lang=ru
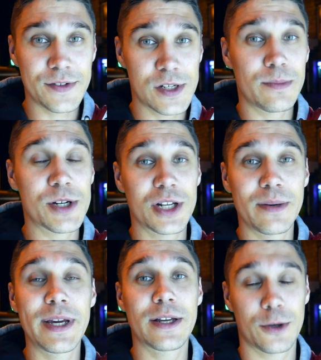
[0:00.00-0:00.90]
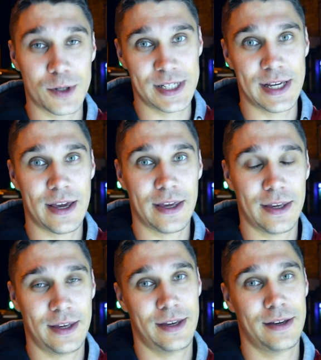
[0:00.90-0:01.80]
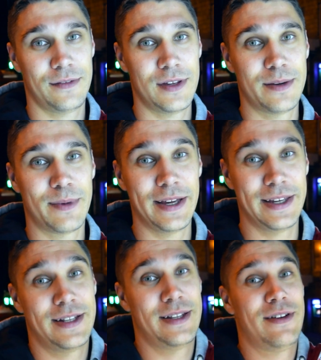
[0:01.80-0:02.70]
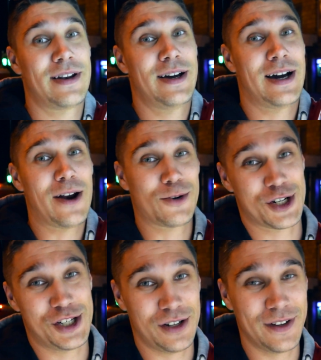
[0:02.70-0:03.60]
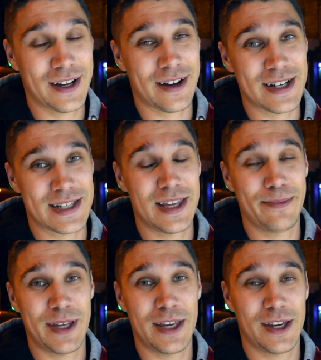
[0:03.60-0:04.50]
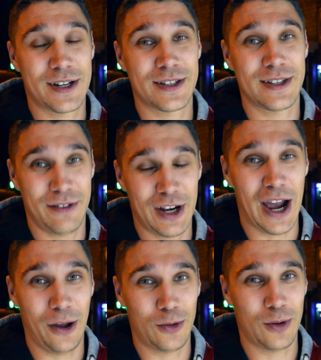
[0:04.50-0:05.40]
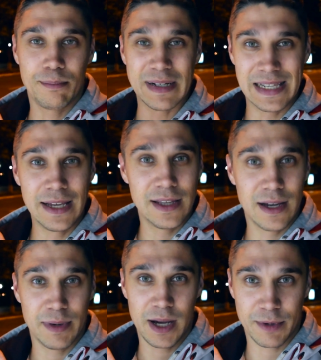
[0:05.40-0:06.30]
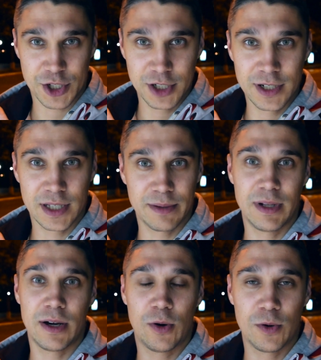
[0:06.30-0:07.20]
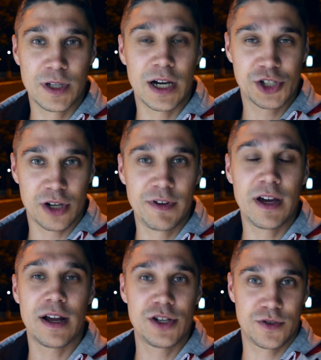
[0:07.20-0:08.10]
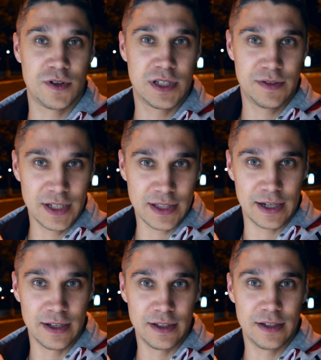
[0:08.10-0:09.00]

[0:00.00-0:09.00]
все машины моих друзей, и, видимо, я, наверное, хороший человек, раз они мне их доверяют. Последняя моя машина, это была Honda HRV оранжевого цвета,